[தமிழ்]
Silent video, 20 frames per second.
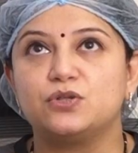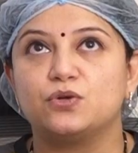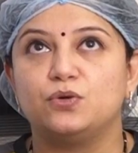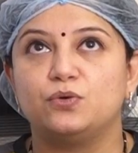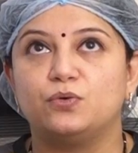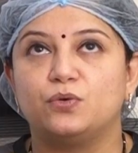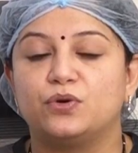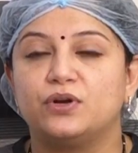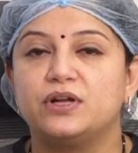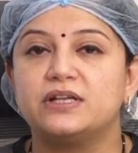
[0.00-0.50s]
எதை
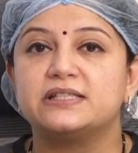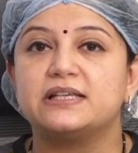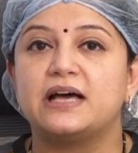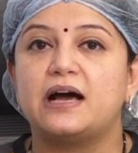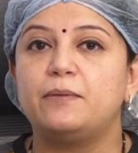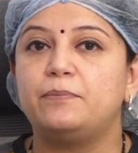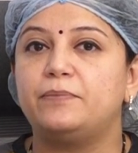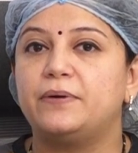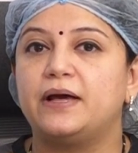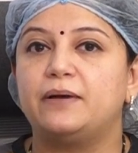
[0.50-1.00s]
சொல்லுவோம்னா
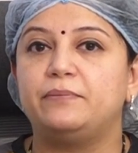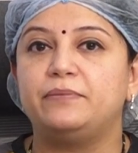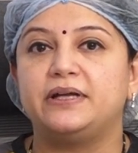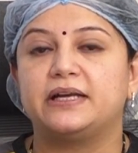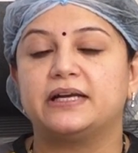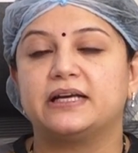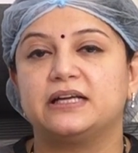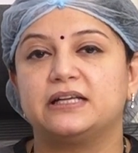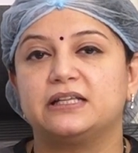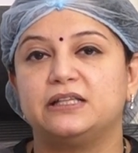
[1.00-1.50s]

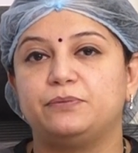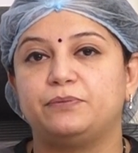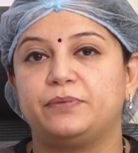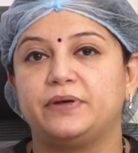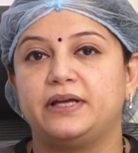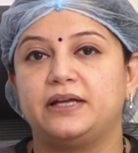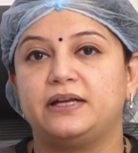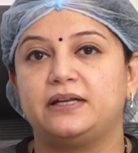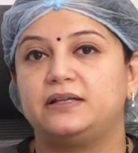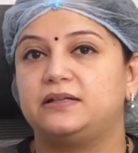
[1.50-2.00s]
சாப்பிடாம இருக்கிறது
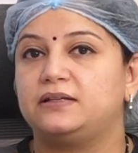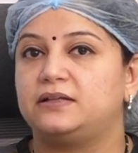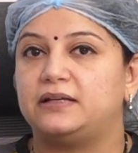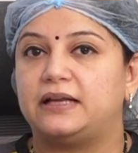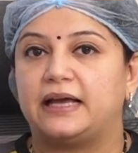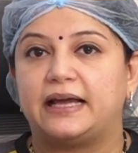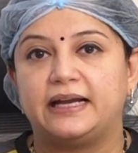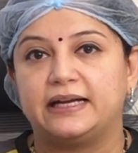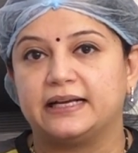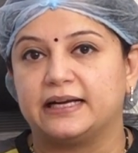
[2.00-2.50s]
பேர்
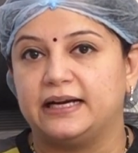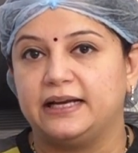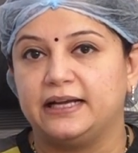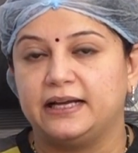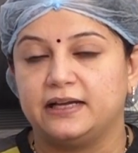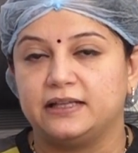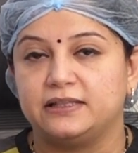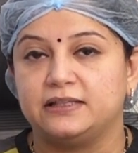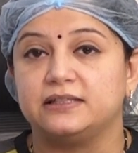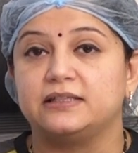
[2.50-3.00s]
டயட்
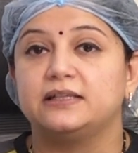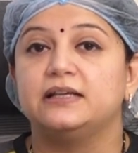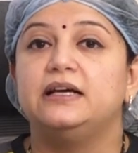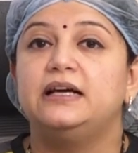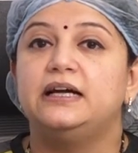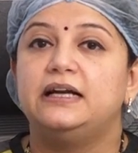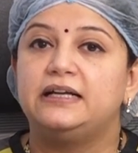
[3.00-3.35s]
கிடையாது